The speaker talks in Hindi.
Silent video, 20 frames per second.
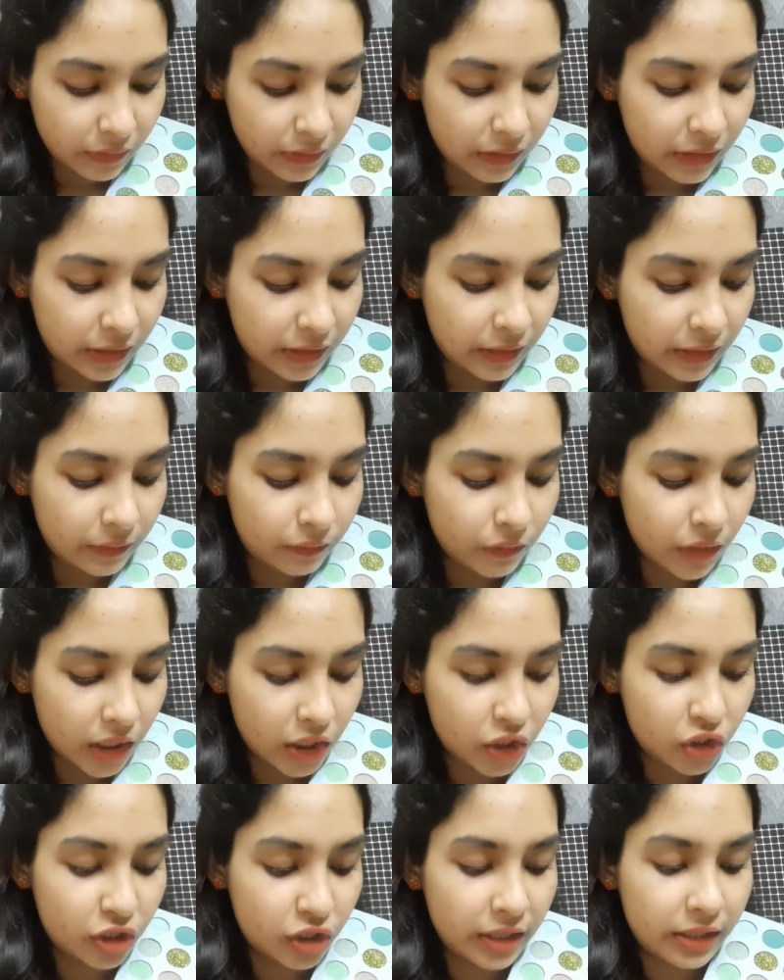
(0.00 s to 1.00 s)
क्रीम
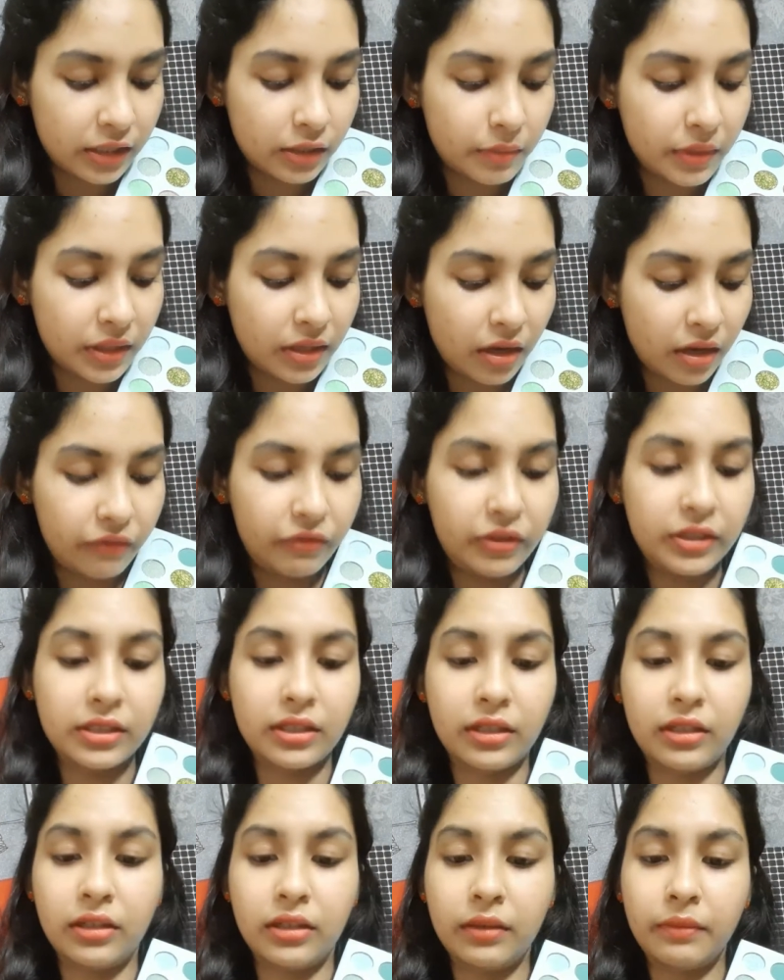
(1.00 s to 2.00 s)
वाले शेड्स भी काफ़ी
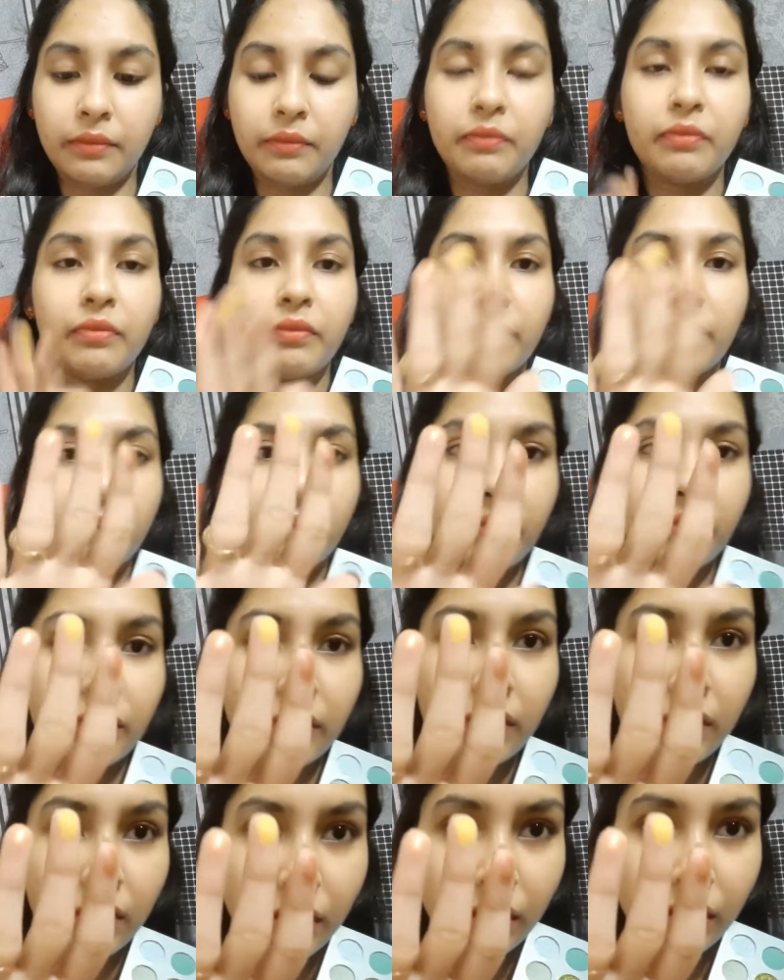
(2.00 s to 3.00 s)
सही है
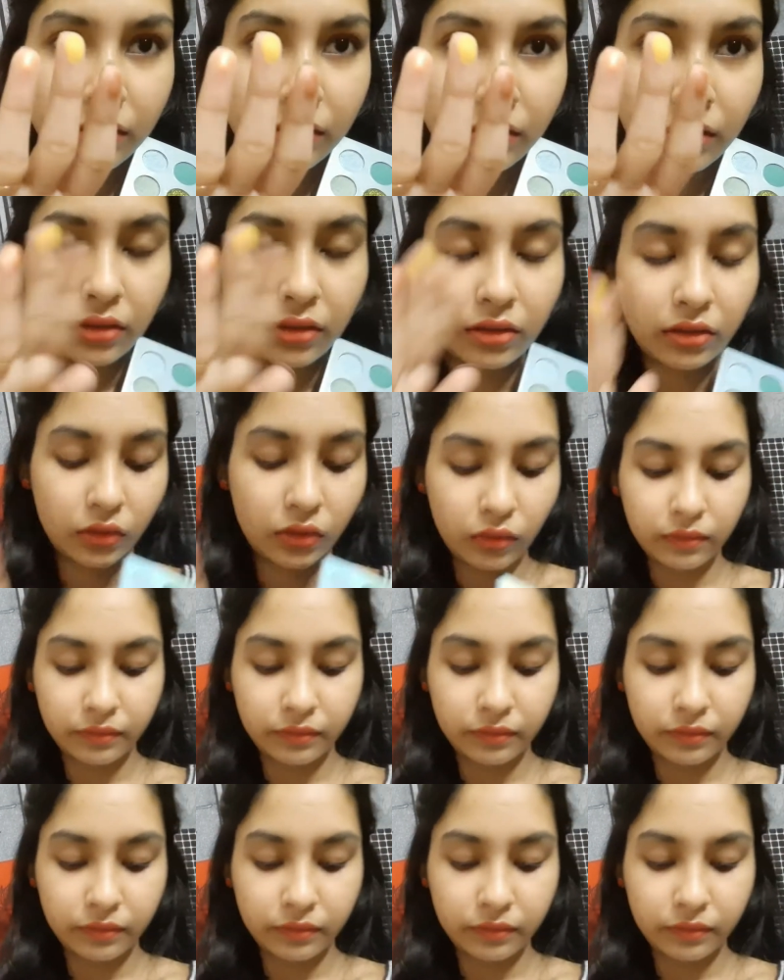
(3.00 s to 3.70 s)
देख सकते हो